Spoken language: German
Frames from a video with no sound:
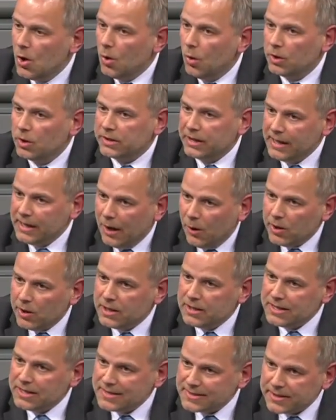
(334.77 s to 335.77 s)
Und genau
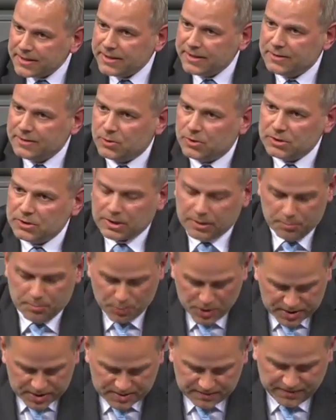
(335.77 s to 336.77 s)
in diese Richtung
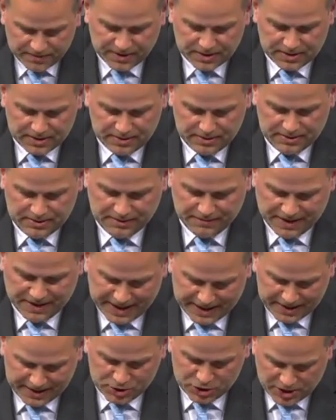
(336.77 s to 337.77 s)
müssen wir die
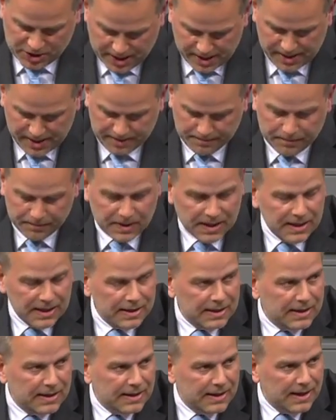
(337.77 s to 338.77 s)
Weichen stellen.
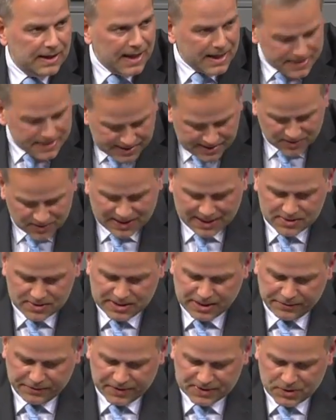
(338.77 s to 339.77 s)
Lassen Sie uns also
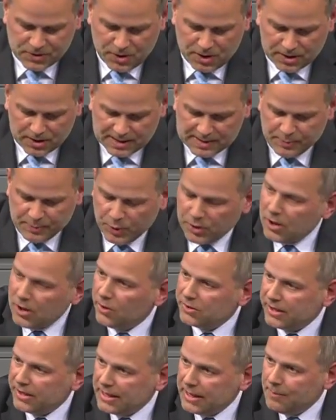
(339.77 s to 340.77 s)
dafür sorgen, dass
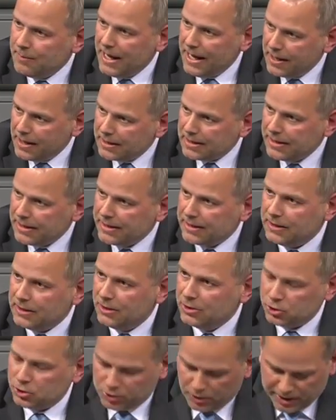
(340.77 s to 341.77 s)
Bürgerunternehmen endlich
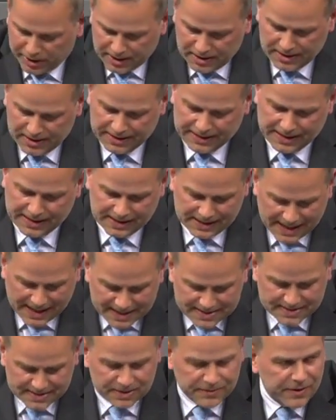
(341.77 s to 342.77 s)
steuerlich
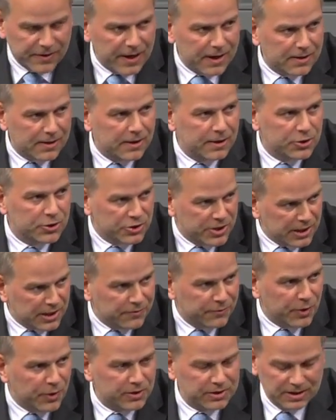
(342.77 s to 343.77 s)
entlastet werden.
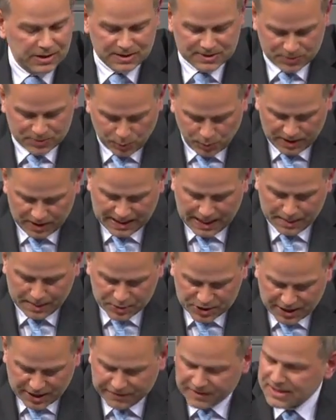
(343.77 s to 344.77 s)
Stichwort Soli
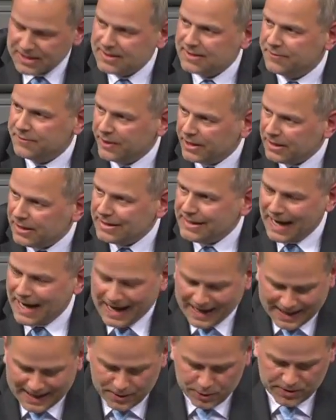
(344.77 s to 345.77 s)
abschaffen. Es ist wirklich
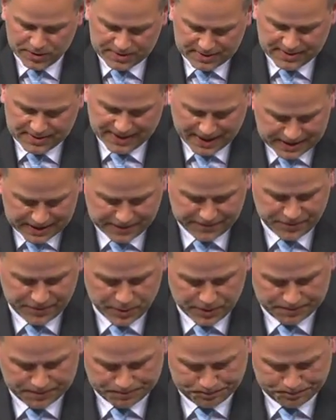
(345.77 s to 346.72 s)
allerhöchste Zeit dafür.